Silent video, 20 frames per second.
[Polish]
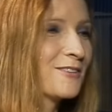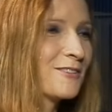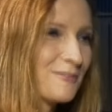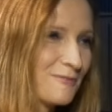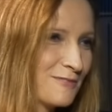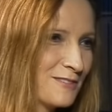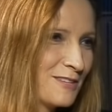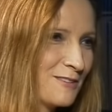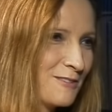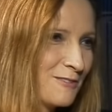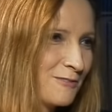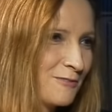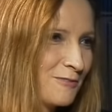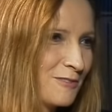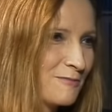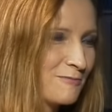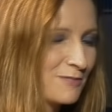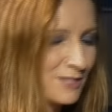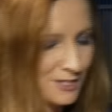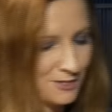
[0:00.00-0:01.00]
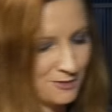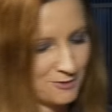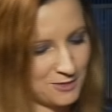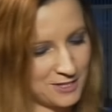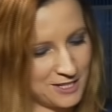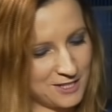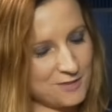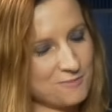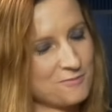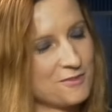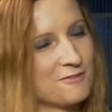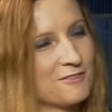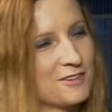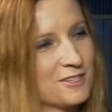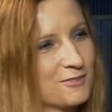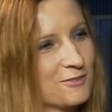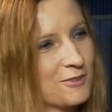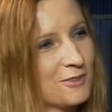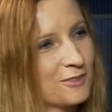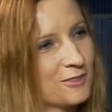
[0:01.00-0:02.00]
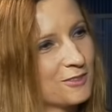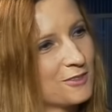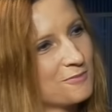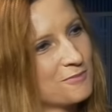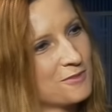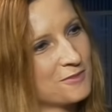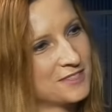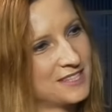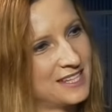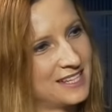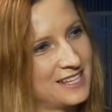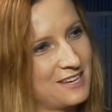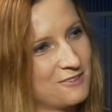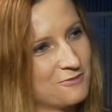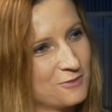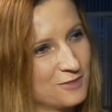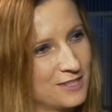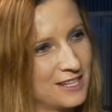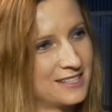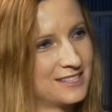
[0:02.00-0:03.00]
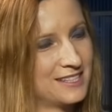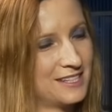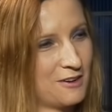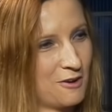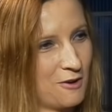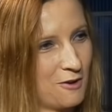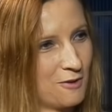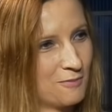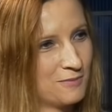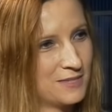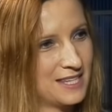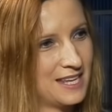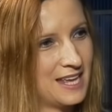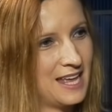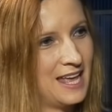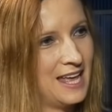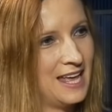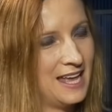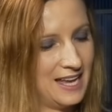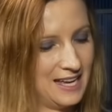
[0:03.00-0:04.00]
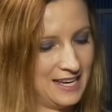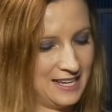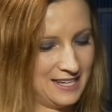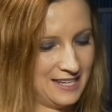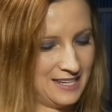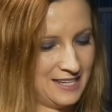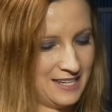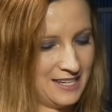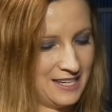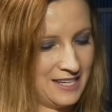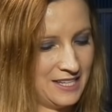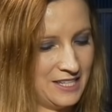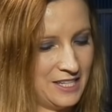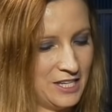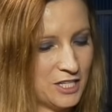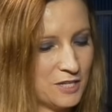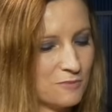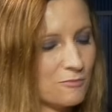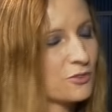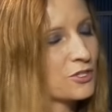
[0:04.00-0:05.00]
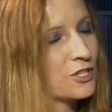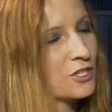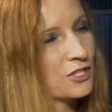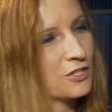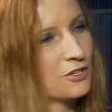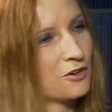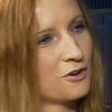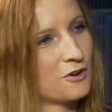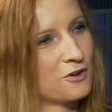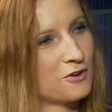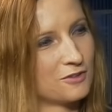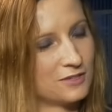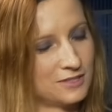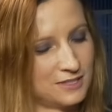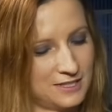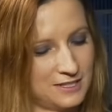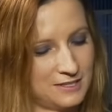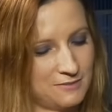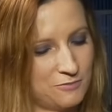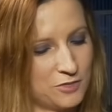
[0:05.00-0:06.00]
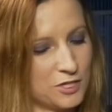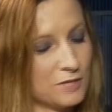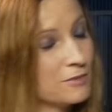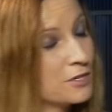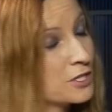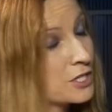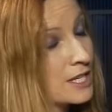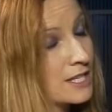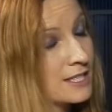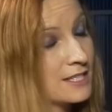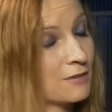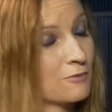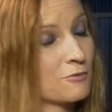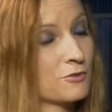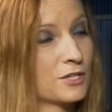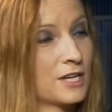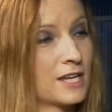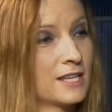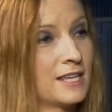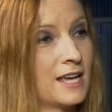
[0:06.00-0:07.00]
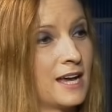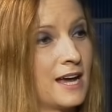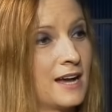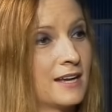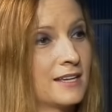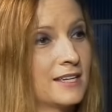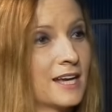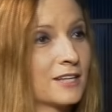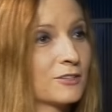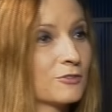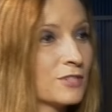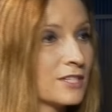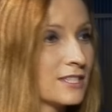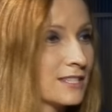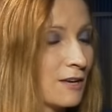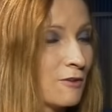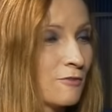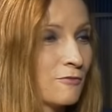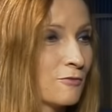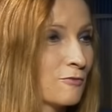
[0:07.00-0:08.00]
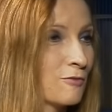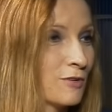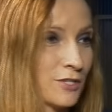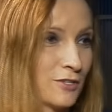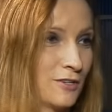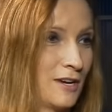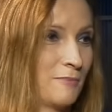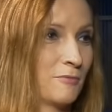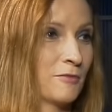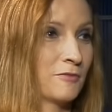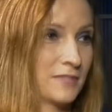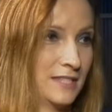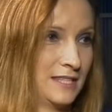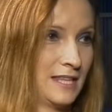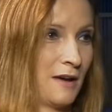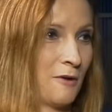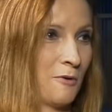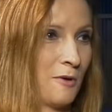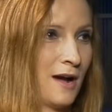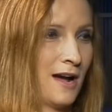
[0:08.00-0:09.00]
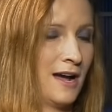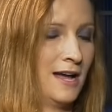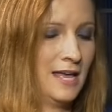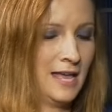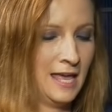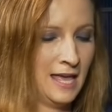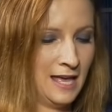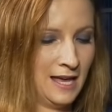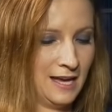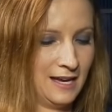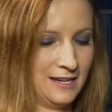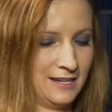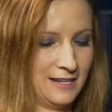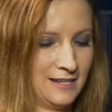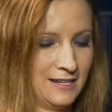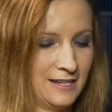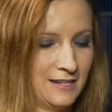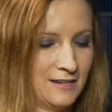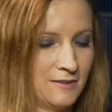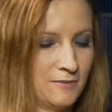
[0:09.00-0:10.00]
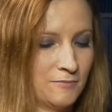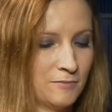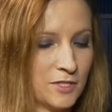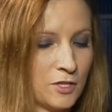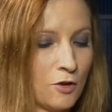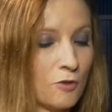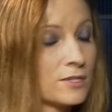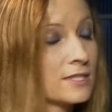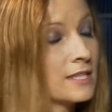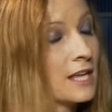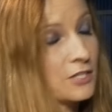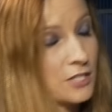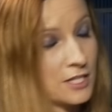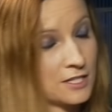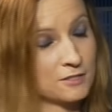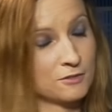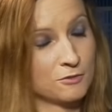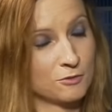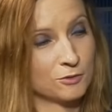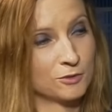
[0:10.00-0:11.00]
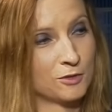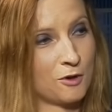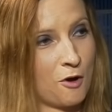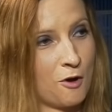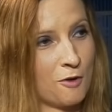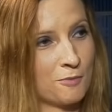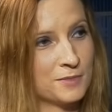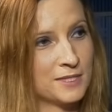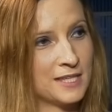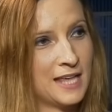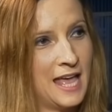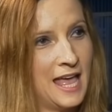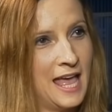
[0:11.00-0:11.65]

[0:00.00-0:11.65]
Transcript: rozwinęło w Twoim życiu, że doprowadziło to do powstania Fundacji HOPS. E, jeśli możesz, to e, przybliż jej założenia, jak to się stało w ogóle, że ona powstała, e, co oznacza skrót HOPS.